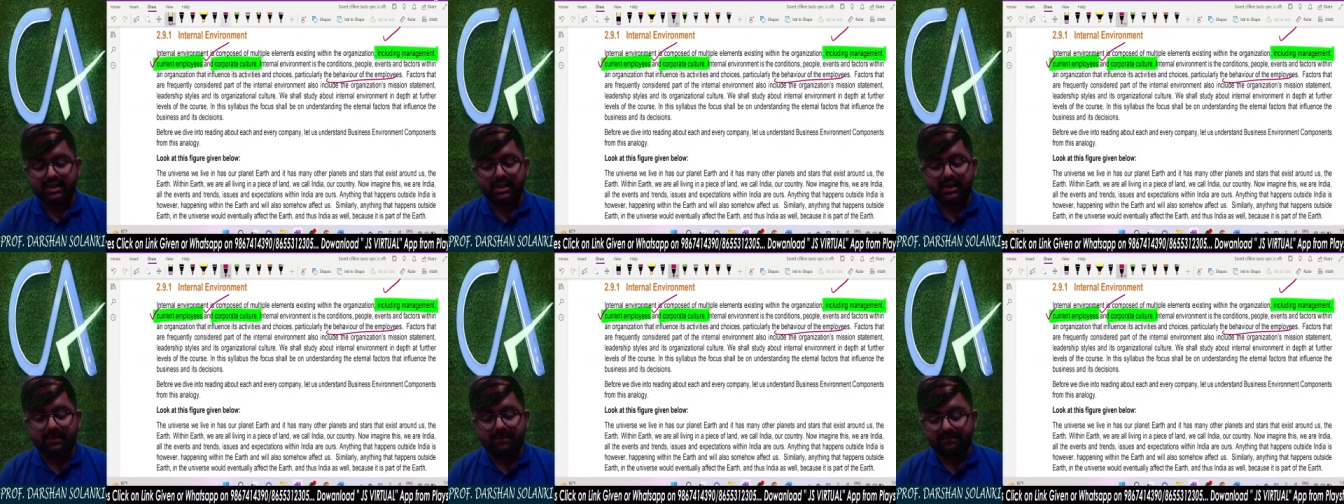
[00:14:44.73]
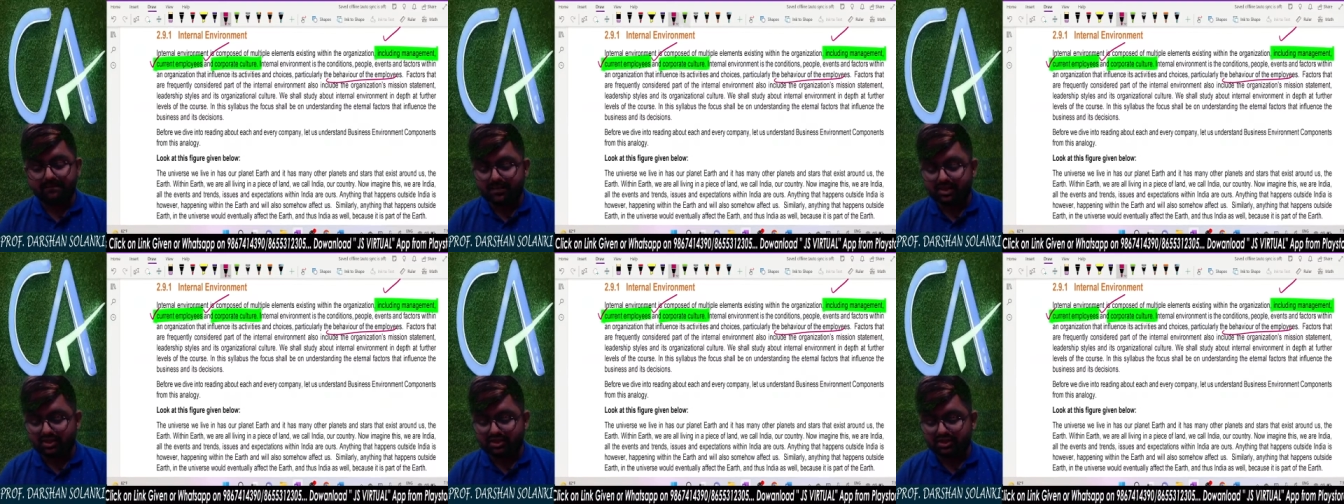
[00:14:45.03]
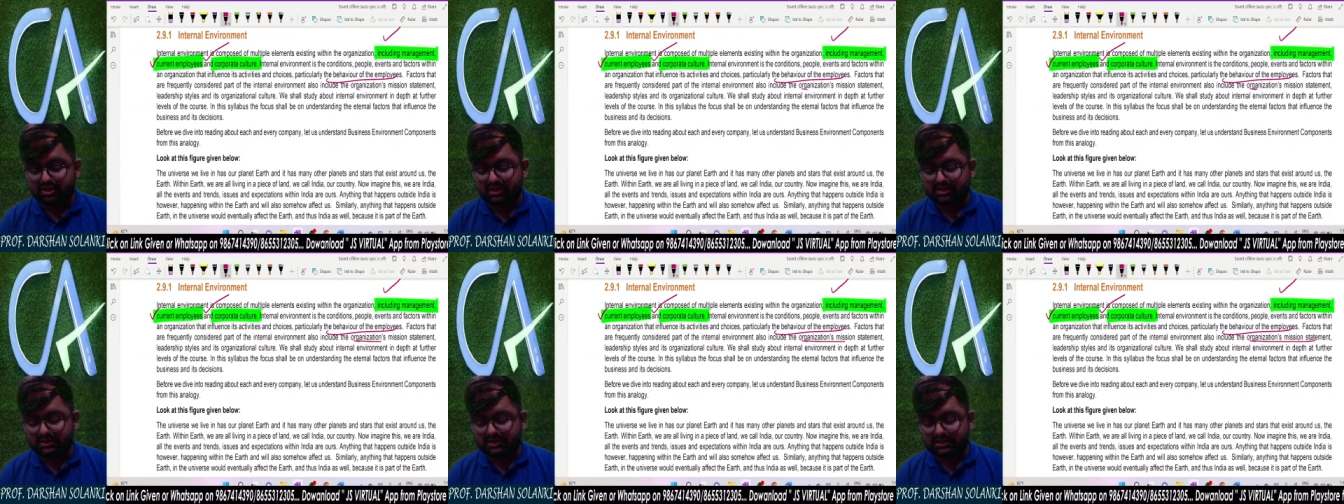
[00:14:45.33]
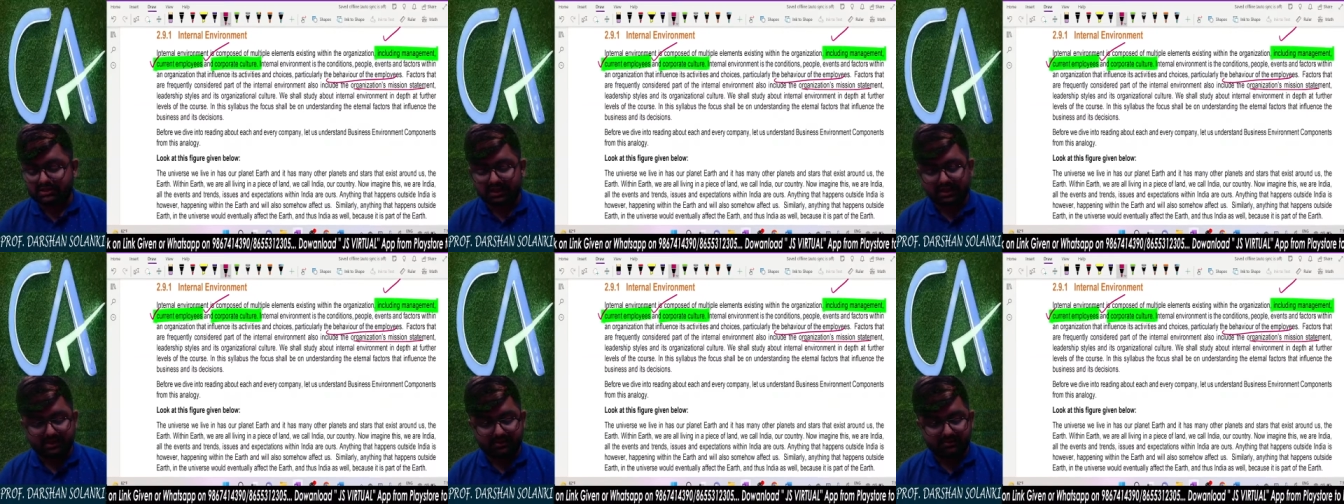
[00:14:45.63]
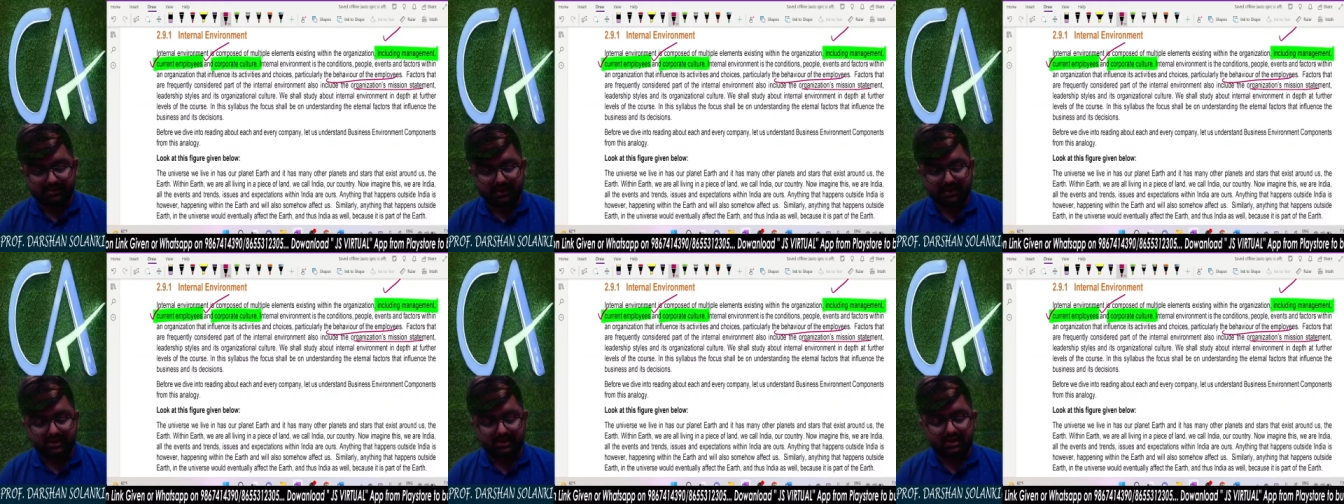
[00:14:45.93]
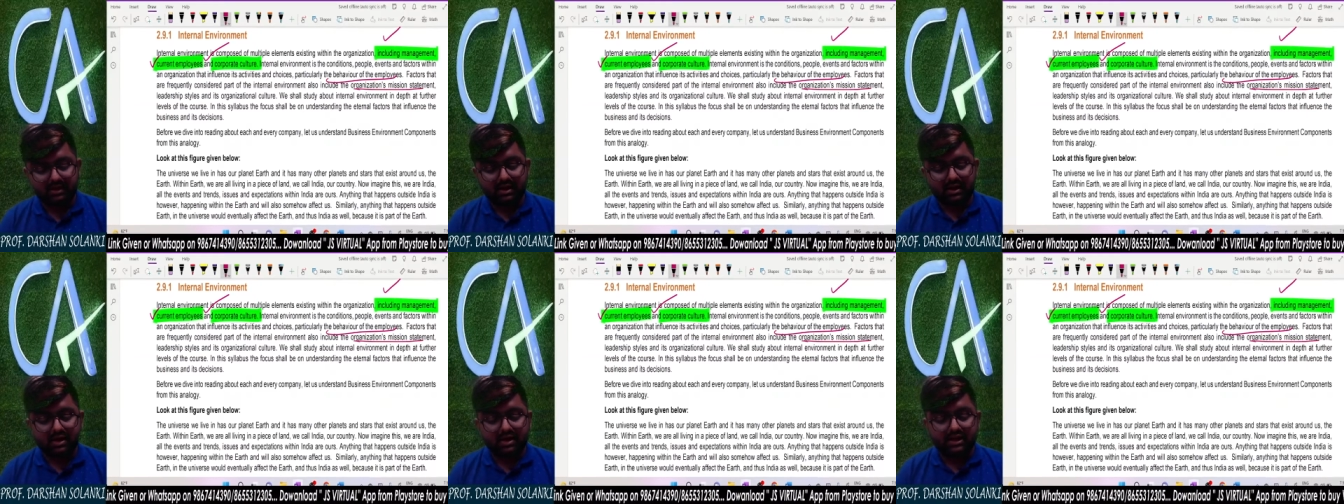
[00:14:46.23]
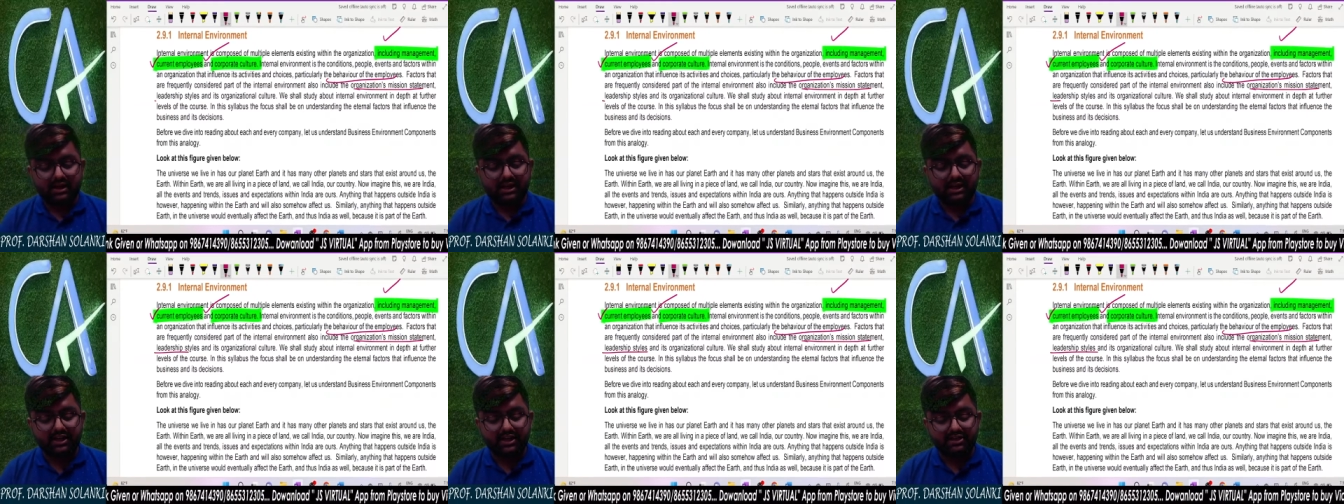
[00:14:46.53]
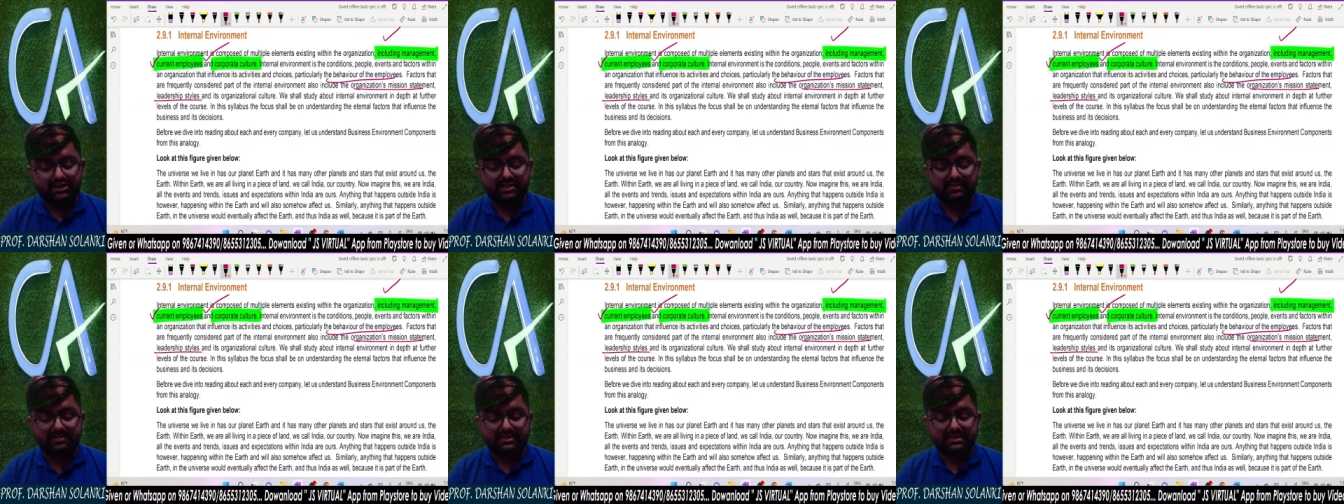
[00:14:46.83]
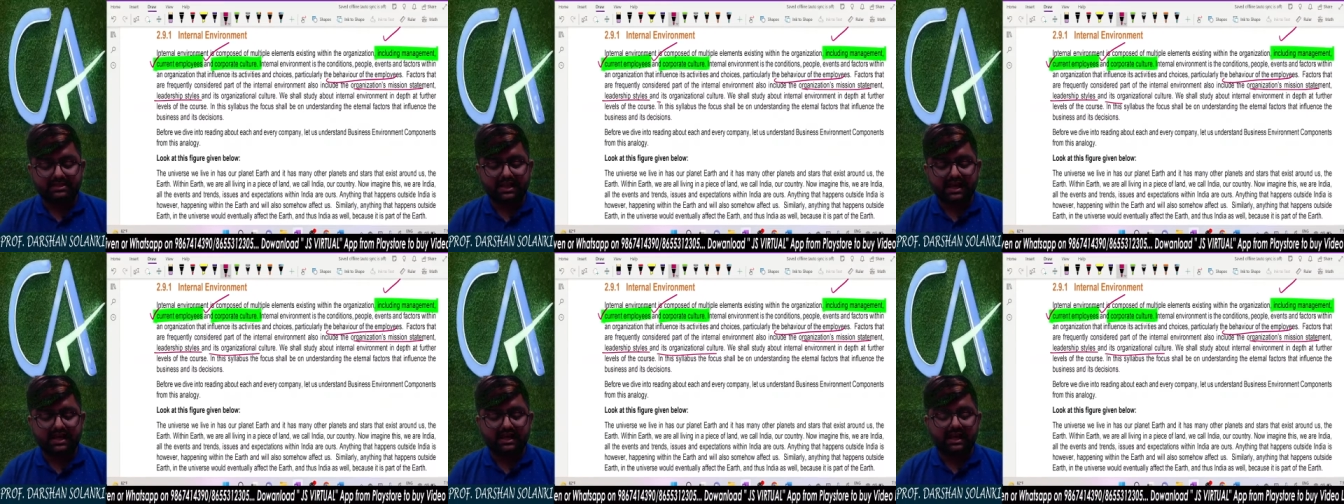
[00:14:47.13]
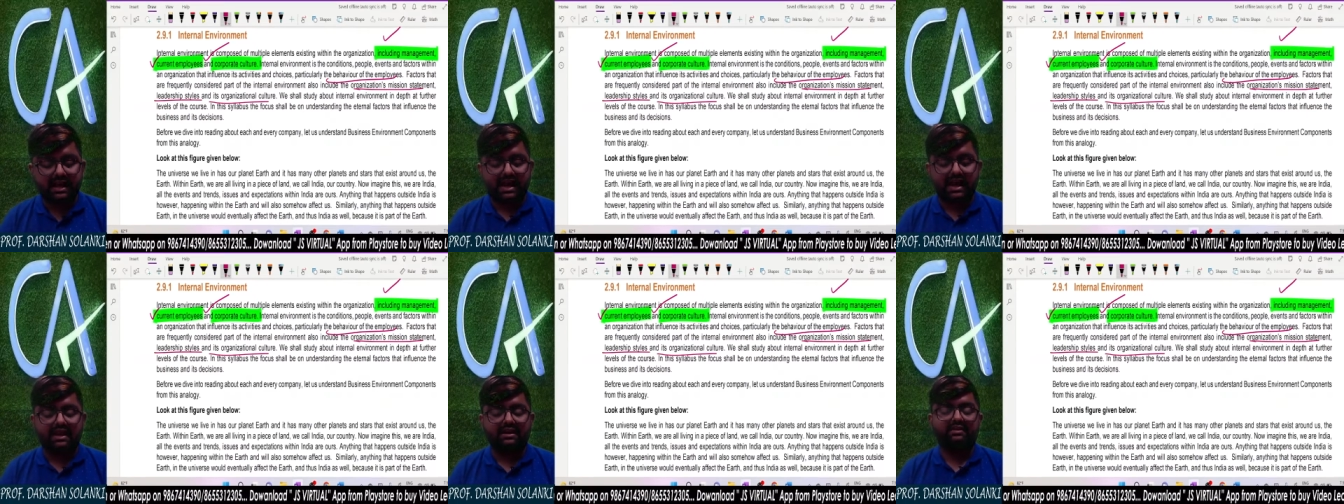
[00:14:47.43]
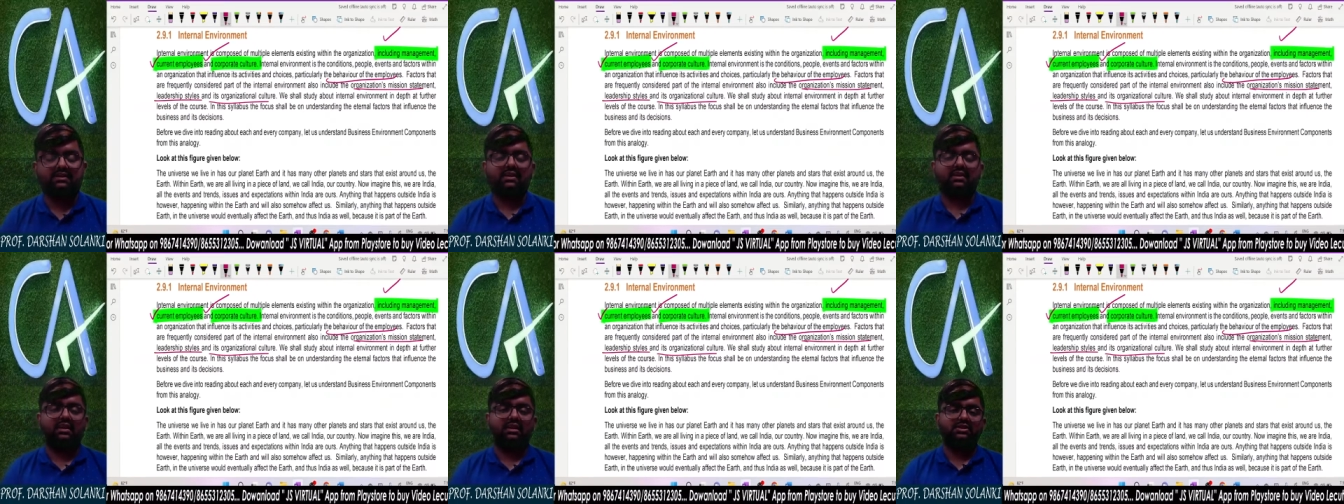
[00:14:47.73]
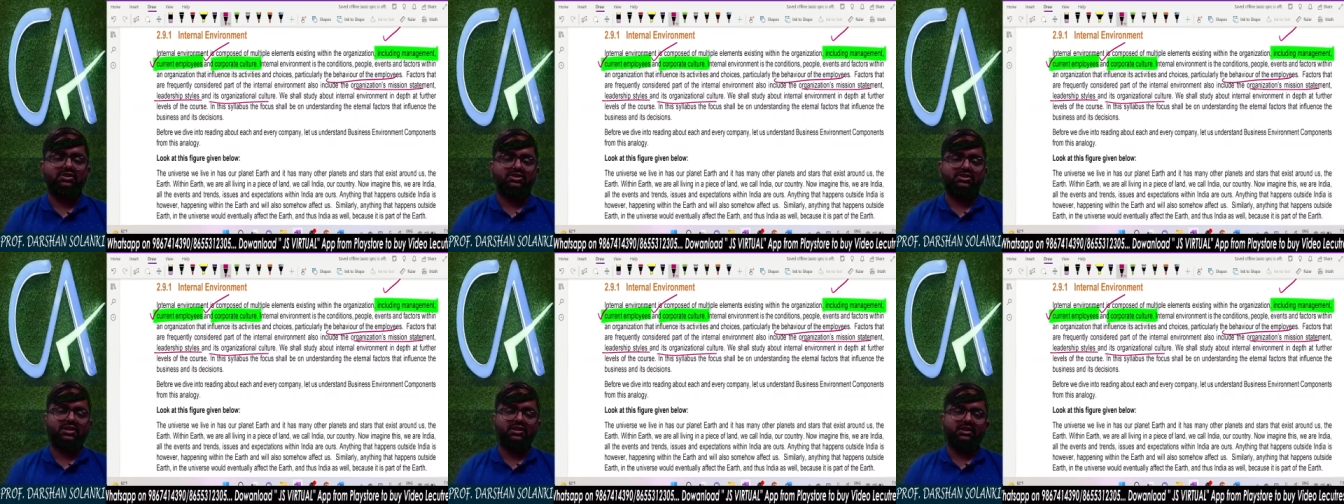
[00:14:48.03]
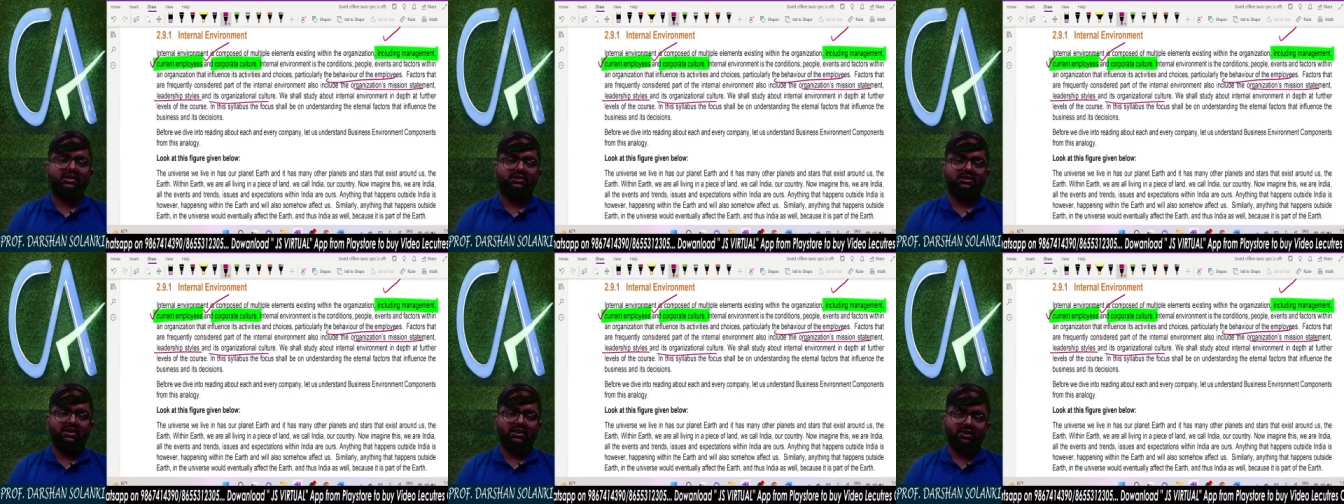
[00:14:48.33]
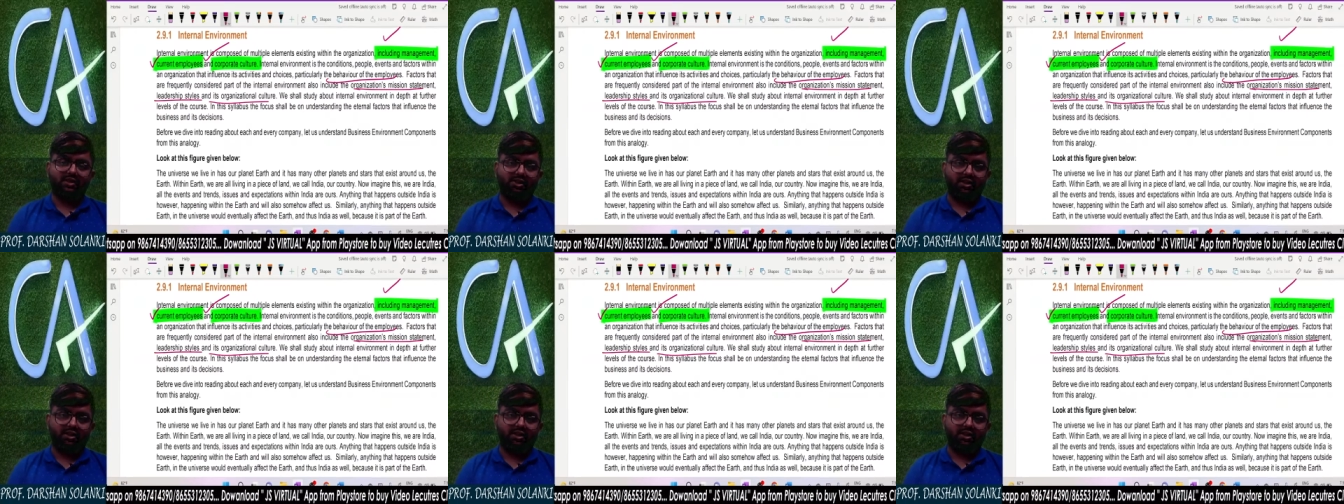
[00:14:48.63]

मिशन स्टेटमेंट लीडरशिप स्टाइल एंड द कल्चर इन द